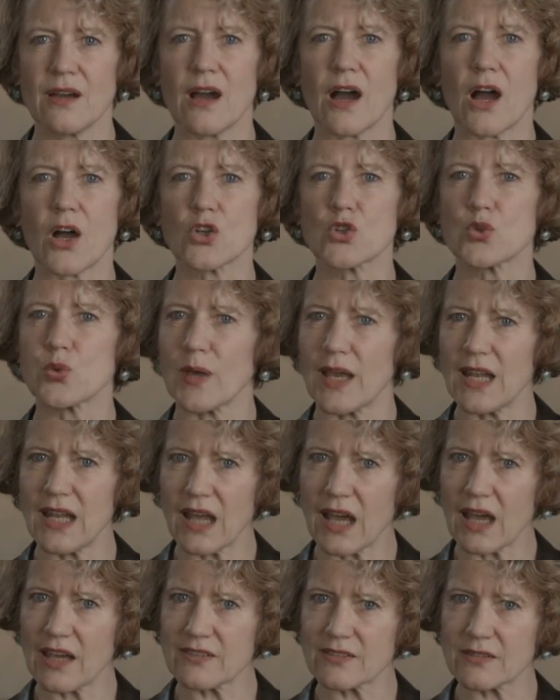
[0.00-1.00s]
Aktuell
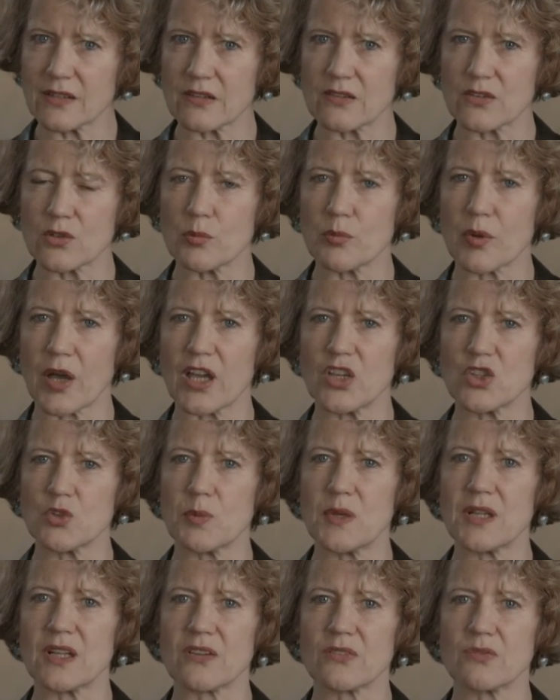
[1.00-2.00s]
heißt das zum
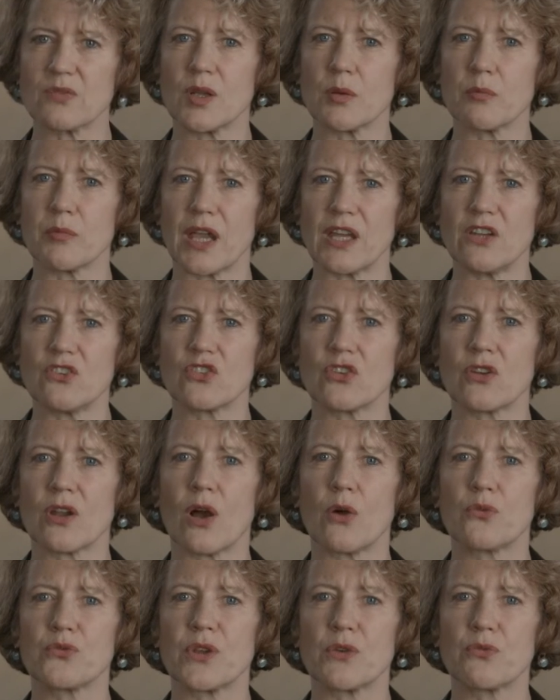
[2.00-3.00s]
Beispiel, dass wir Menschen
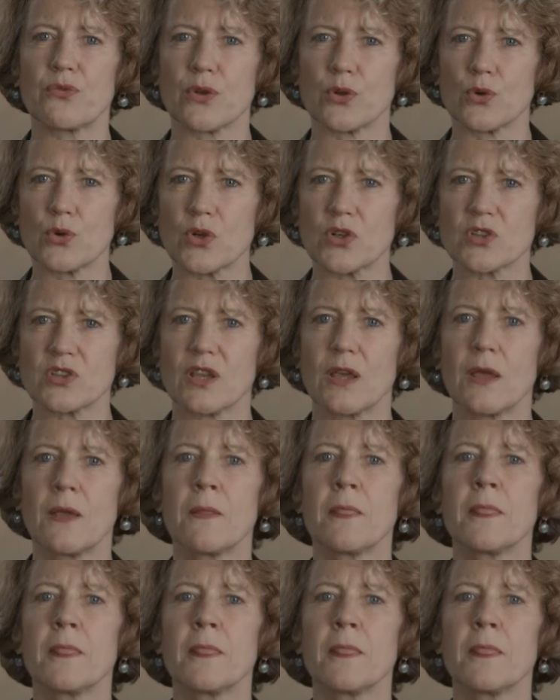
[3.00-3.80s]
auf der Flucht